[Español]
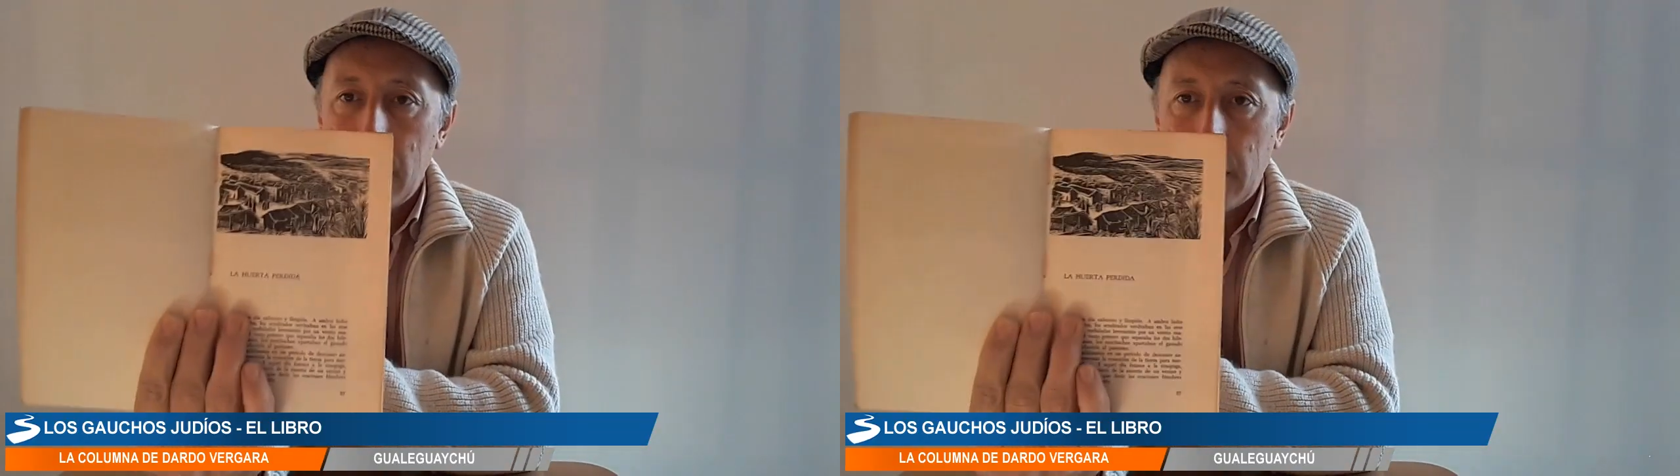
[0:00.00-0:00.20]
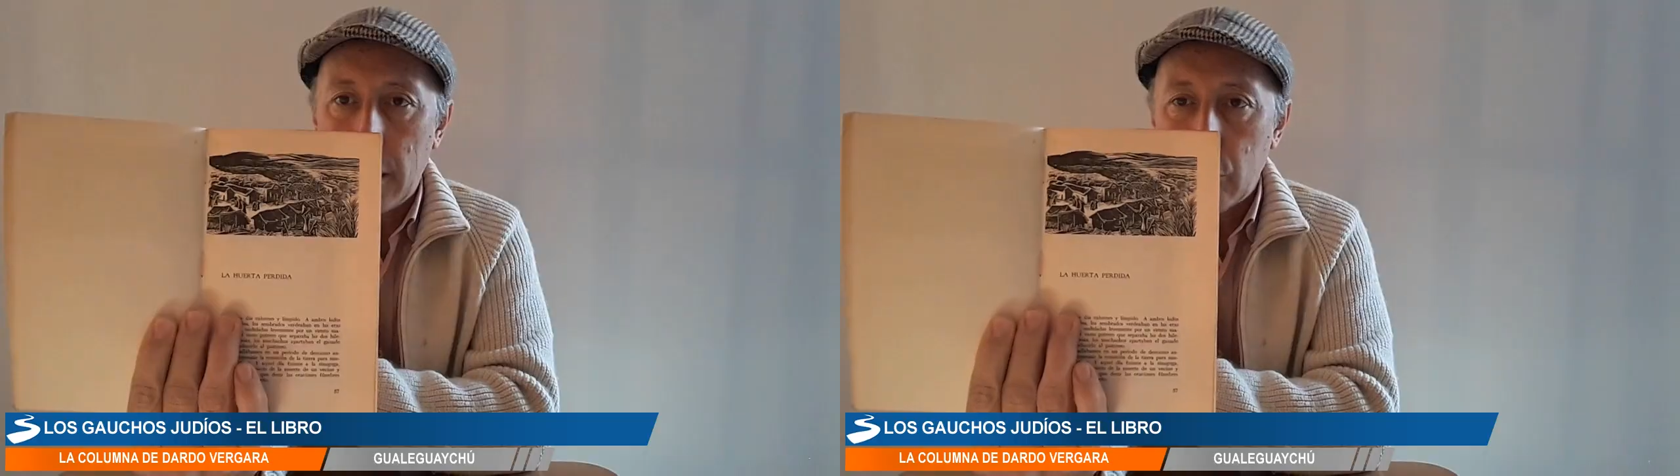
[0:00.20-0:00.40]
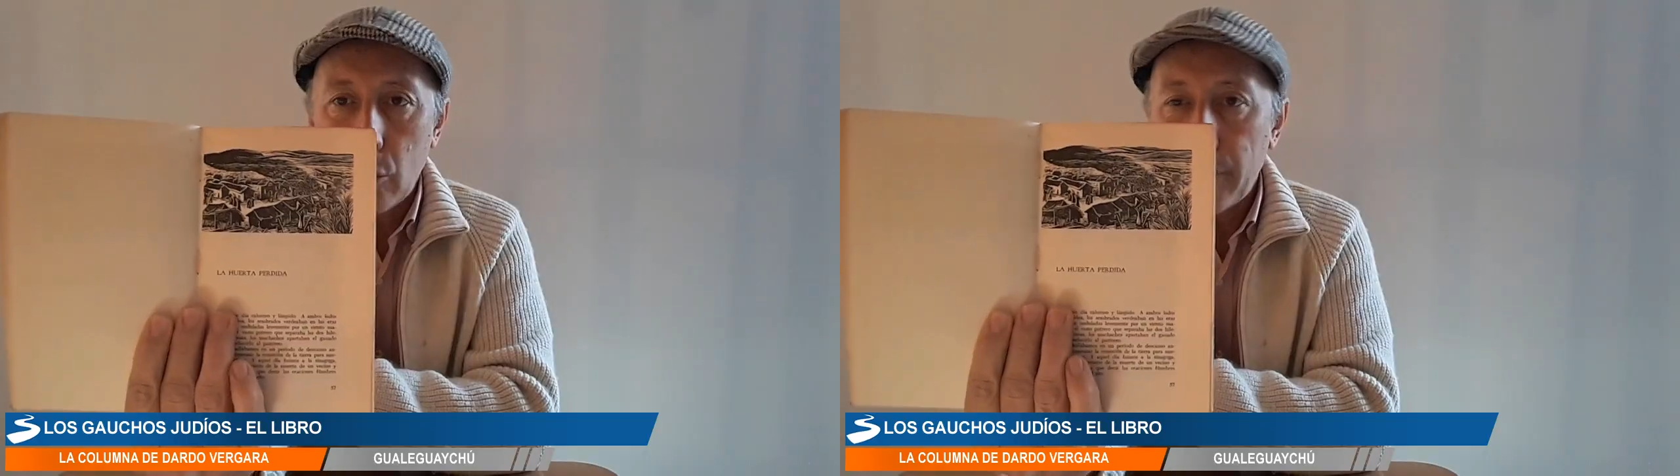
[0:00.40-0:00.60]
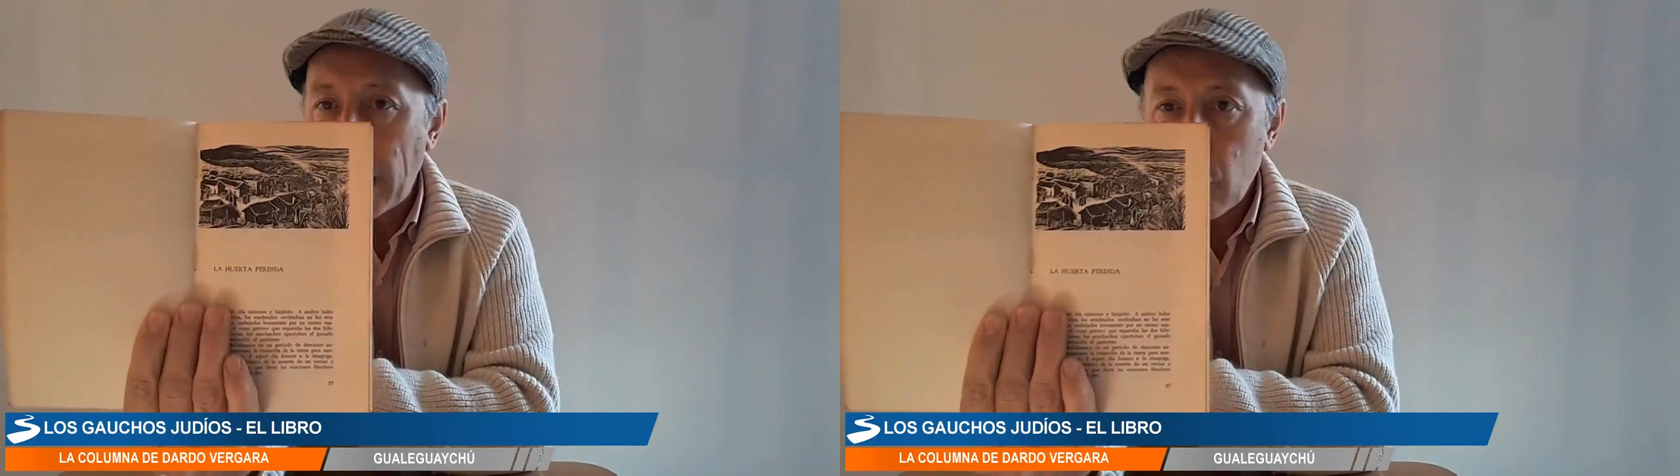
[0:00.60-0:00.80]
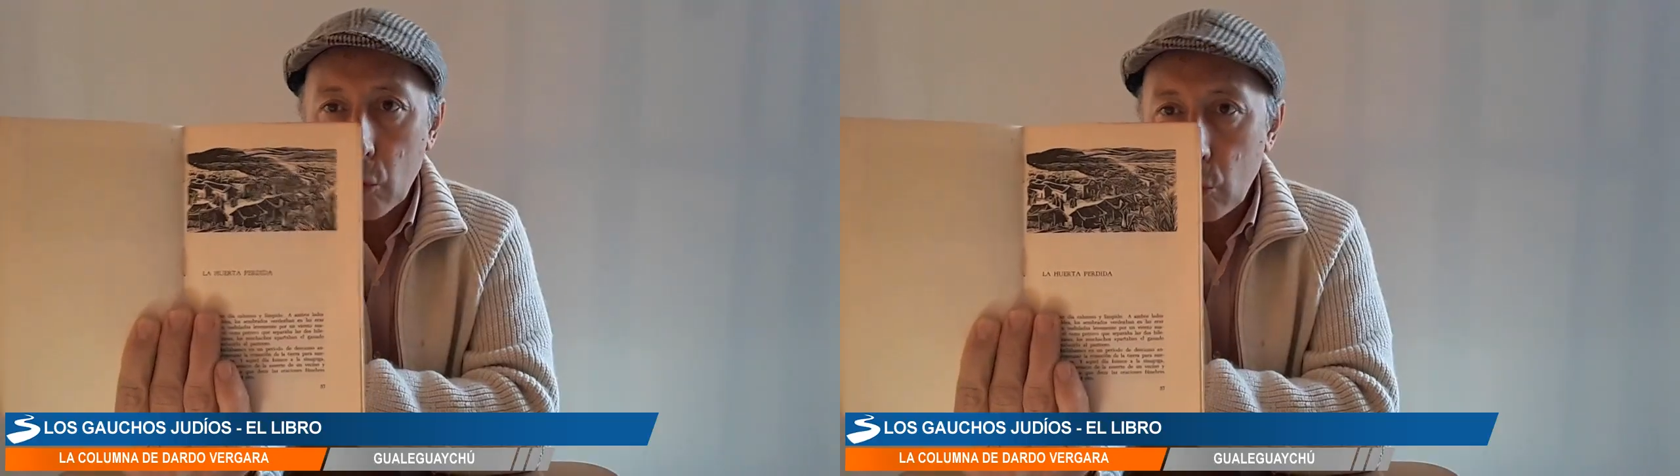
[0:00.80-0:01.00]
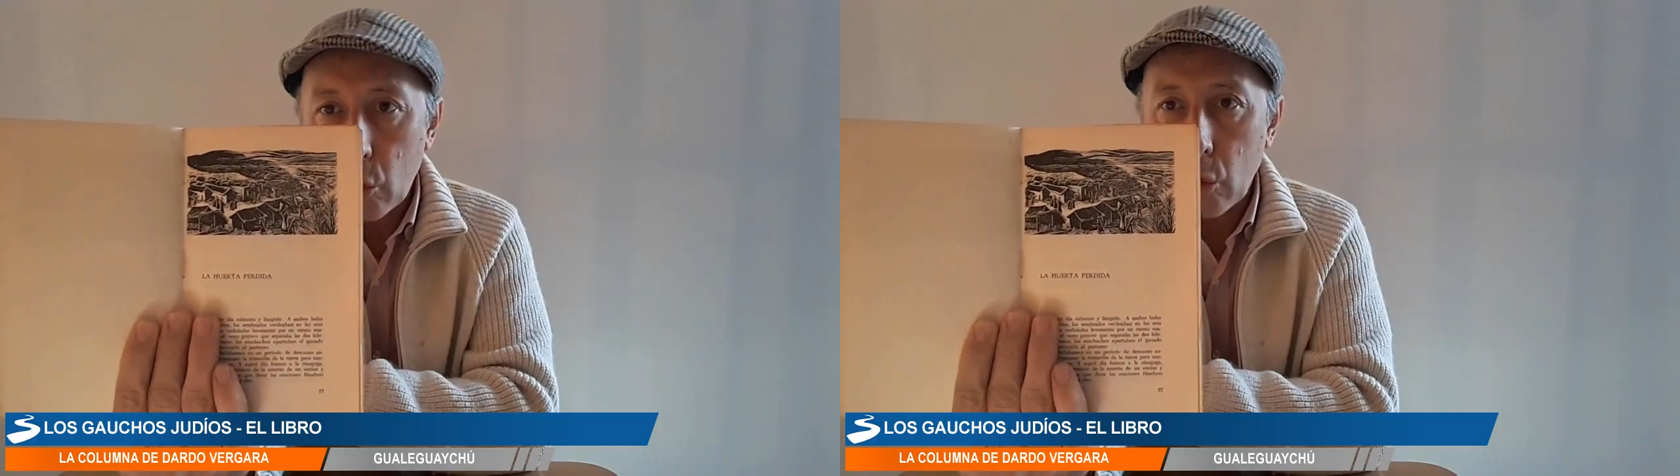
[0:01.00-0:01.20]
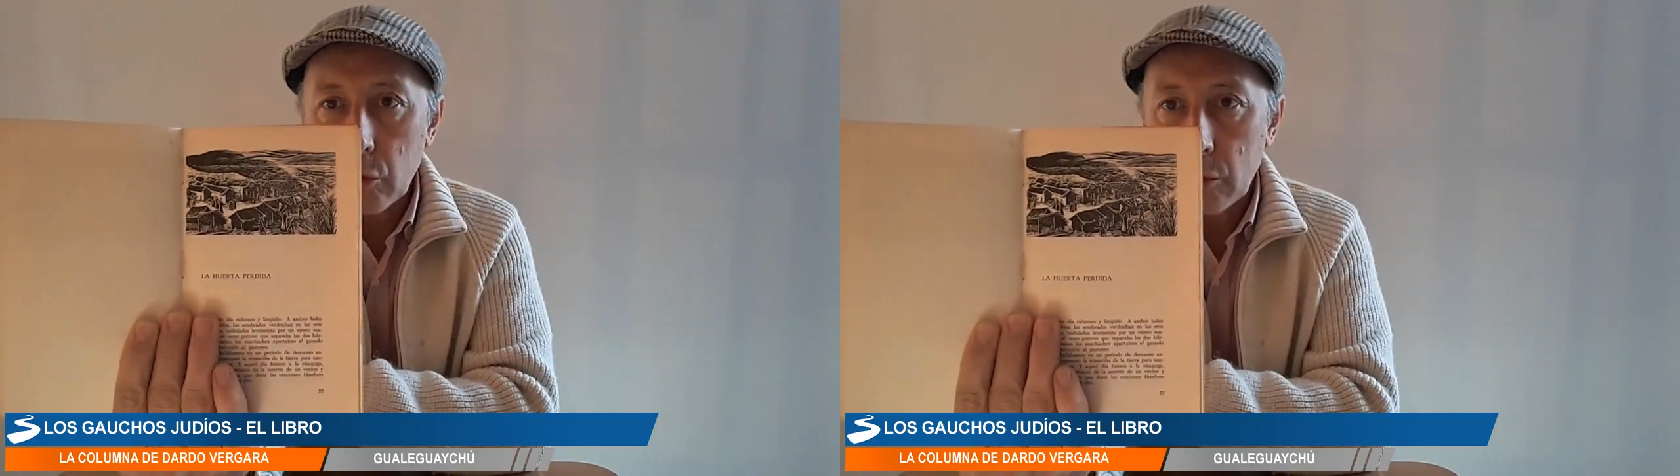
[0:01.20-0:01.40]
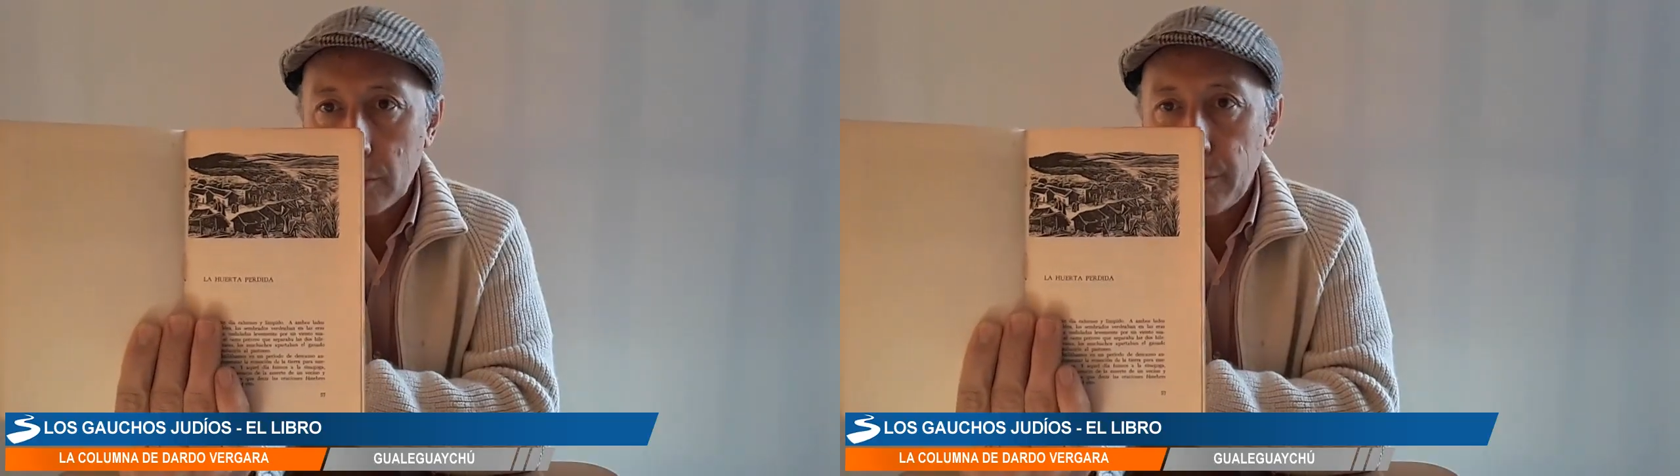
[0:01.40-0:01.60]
eh, son pequeños dibujos,